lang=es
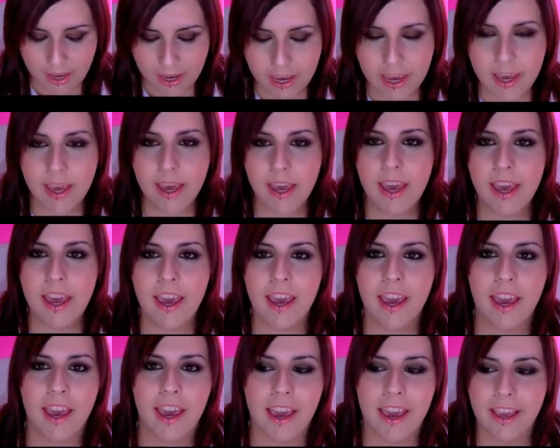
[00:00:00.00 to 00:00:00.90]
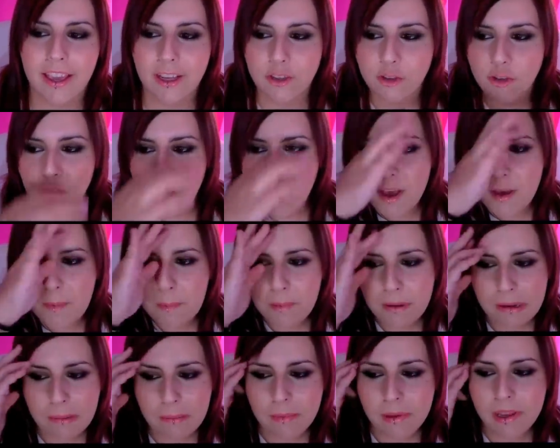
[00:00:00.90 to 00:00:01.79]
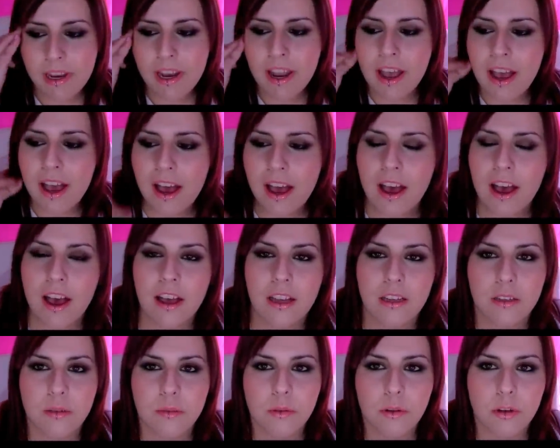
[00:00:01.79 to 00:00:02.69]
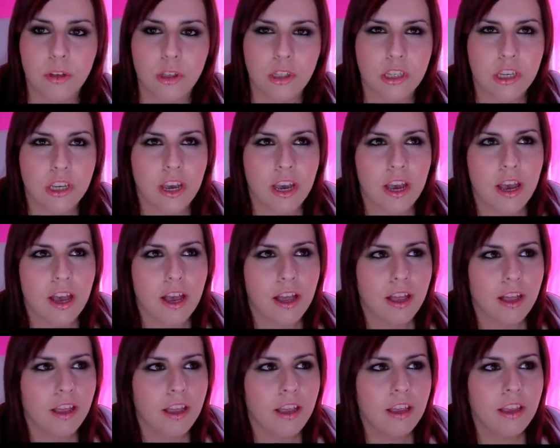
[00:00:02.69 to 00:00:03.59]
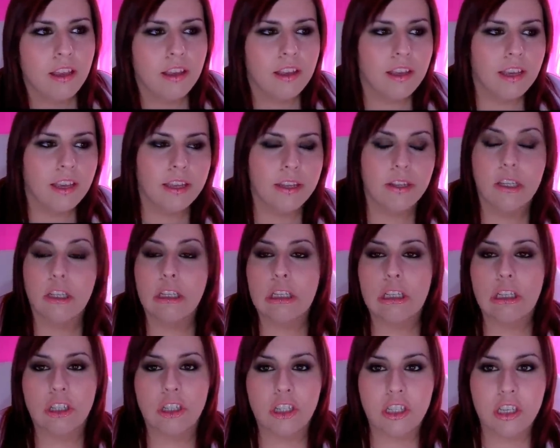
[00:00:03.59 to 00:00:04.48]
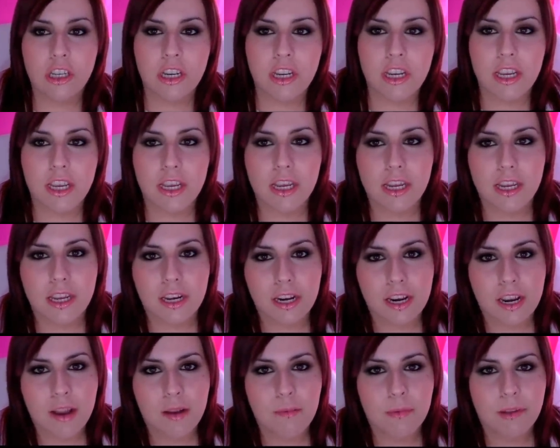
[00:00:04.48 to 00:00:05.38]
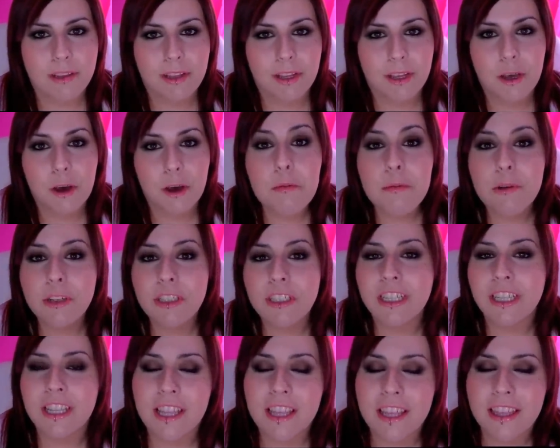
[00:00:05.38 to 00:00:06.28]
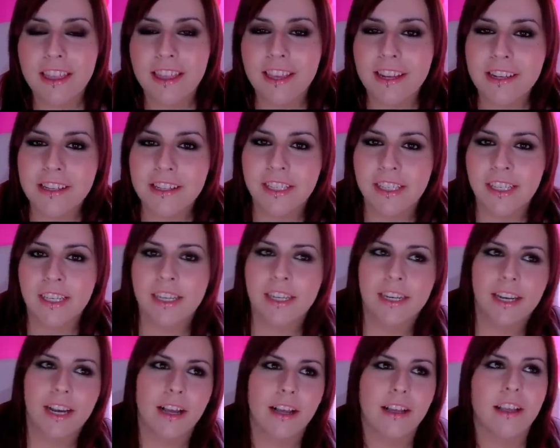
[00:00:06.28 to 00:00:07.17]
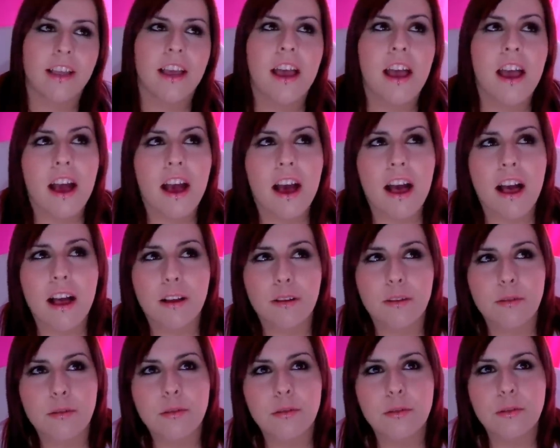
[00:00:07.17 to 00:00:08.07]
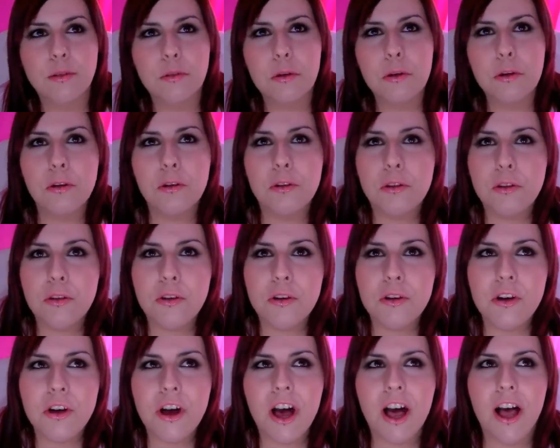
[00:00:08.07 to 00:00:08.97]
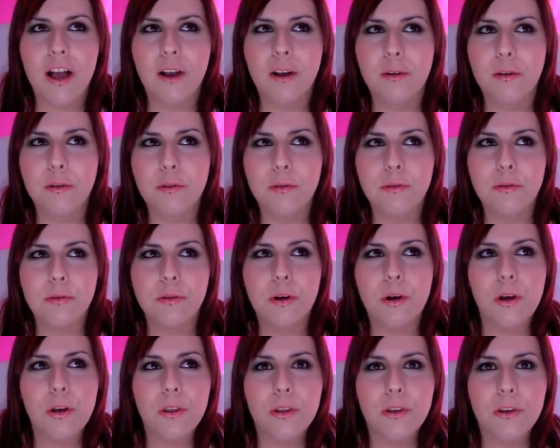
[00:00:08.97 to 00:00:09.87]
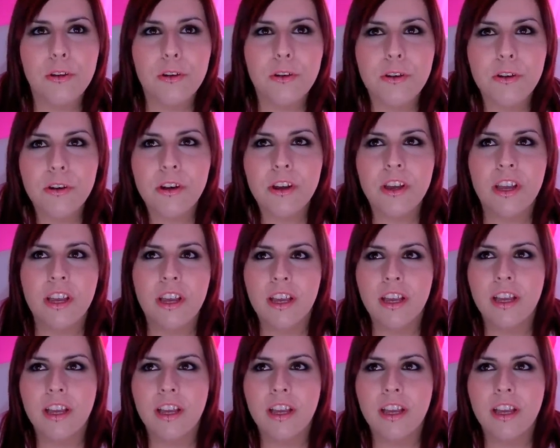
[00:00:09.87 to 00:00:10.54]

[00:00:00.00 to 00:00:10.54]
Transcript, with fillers: eh, son las primeras brochas, no sé realmente cómo se dicen, si Hakuhodo, Odo